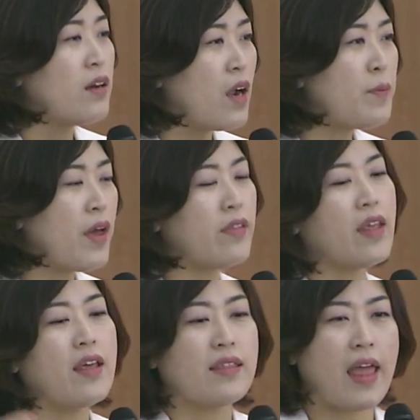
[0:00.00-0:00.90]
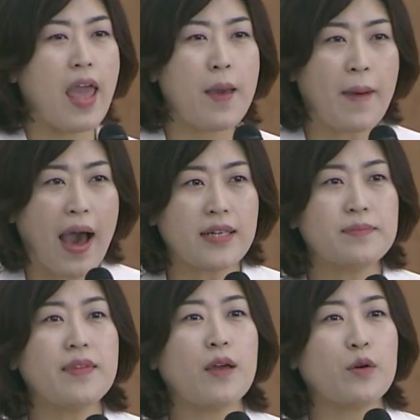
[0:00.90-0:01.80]
그러면 내
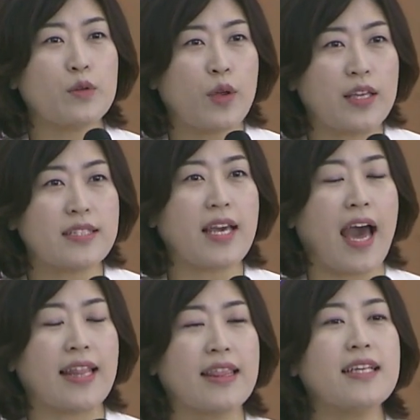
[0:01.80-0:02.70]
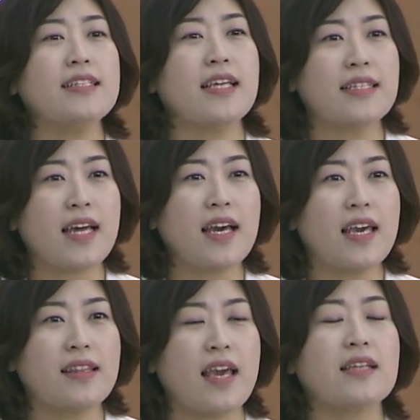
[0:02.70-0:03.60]
마음대로 되지 않는
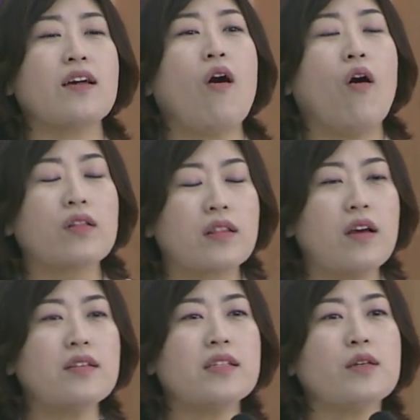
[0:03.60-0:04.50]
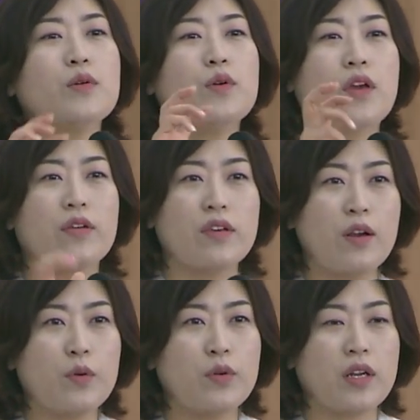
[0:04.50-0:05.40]
세상에 대해서 어떤 식으로
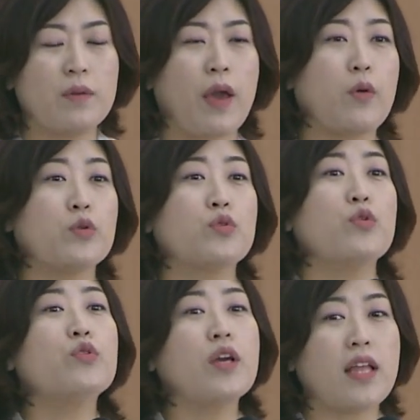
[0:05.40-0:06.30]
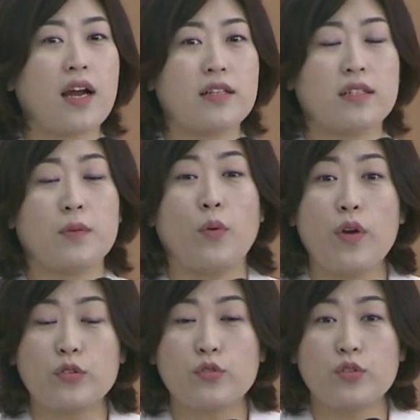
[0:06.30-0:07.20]
연결고리를 맺고 조율해 나갈지를
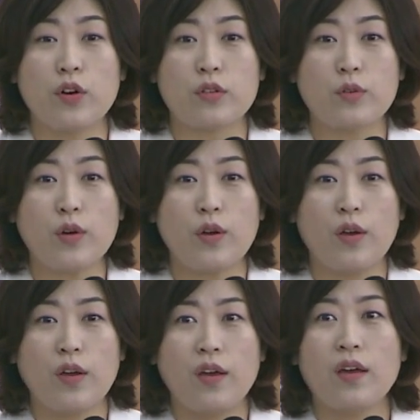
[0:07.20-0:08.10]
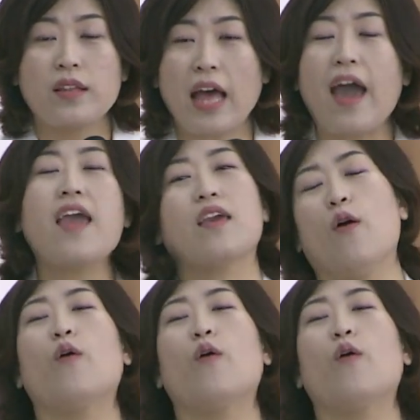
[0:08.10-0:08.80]
보여주는 것도 나의